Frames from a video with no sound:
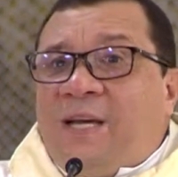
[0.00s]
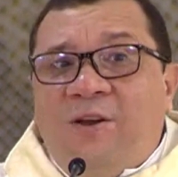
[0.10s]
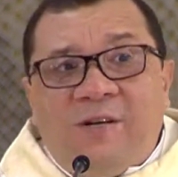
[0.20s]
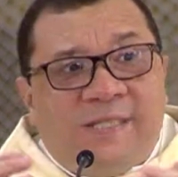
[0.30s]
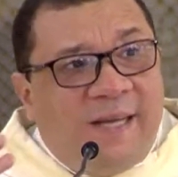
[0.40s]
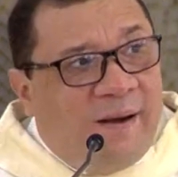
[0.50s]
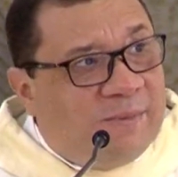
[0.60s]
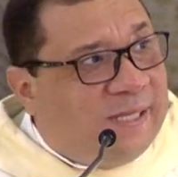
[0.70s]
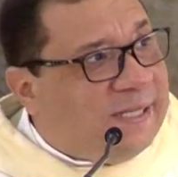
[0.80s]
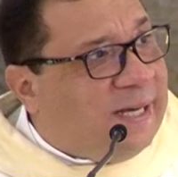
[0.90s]
que nós
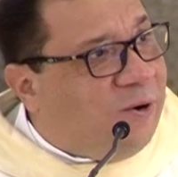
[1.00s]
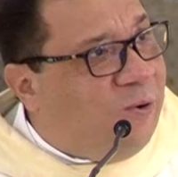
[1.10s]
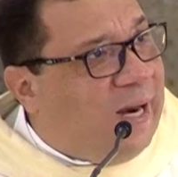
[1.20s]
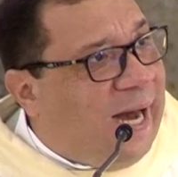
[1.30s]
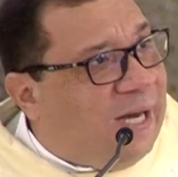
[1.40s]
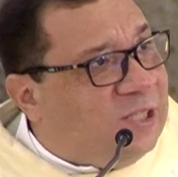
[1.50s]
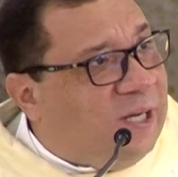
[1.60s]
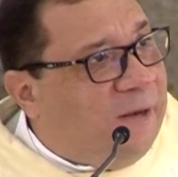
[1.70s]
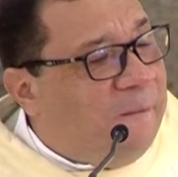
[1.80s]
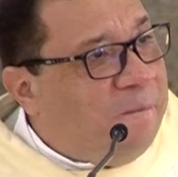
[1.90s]
tenhamos essa
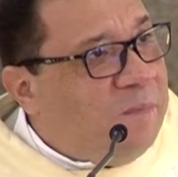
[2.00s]
coragem,